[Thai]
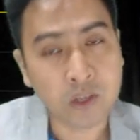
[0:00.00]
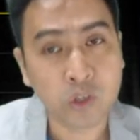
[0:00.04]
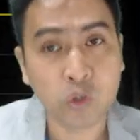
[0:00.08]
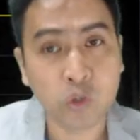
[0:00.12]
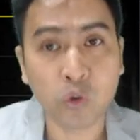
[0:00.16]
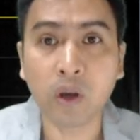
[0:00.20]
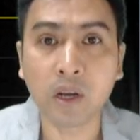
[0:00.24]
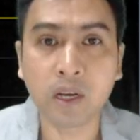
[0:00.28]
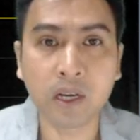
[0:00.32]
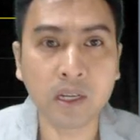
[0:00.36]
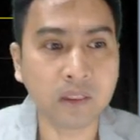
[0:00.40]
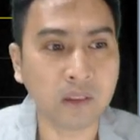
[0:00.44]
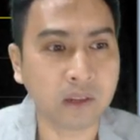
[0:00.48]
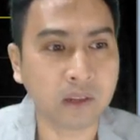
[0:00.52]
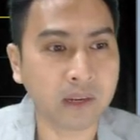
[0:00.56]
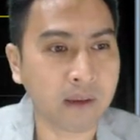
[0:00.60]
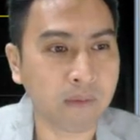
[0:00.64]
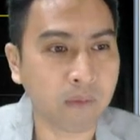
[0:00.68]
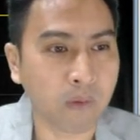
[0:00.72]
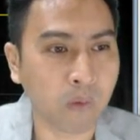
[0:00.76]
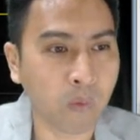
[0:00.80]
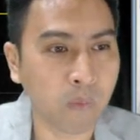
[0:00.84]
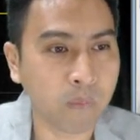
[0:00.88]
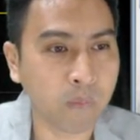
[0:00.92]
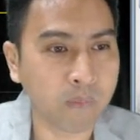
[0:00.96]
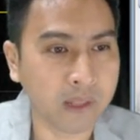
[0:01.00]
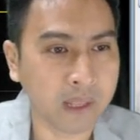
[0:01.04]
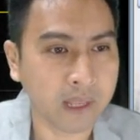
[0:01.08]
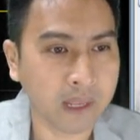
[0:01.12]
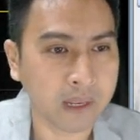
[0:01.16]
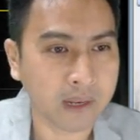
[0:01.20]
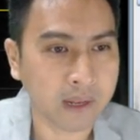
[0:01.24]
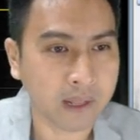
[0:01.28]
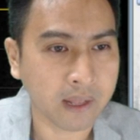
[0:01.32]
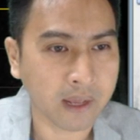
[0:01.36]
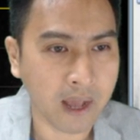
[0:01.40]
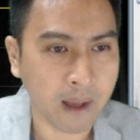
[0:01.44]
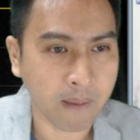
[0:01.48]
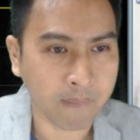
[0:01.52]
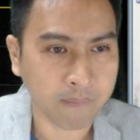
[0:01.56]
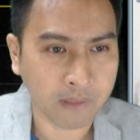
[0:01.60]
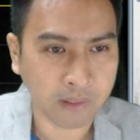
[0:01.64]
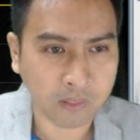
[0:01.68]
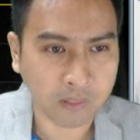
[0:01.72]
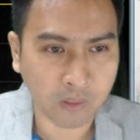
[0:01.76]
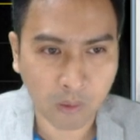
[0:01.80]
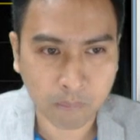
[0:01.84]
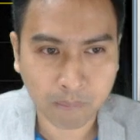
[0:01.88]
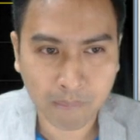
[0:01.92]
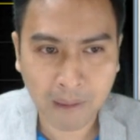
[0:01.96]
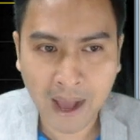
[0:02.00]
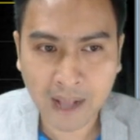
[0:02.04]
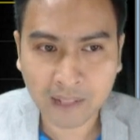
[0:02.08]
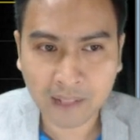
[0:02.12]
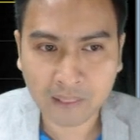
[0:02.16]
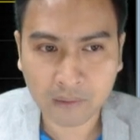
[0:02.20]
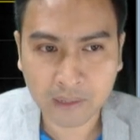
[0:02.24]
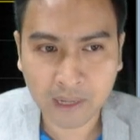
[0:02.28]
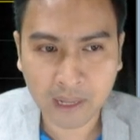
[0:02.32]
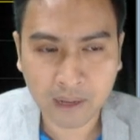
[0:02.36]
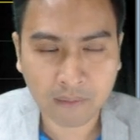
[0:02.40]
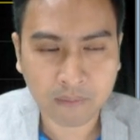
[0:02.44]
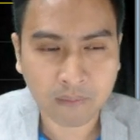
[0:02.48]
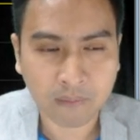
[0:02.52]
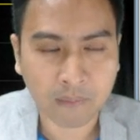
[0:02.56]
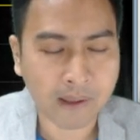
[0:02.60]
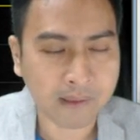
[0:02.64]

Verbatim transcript: ช่วงขึ้นตอนเนี้ยวอลลุ่มดีนะครับแต่ตอนพักตอนเนี้ย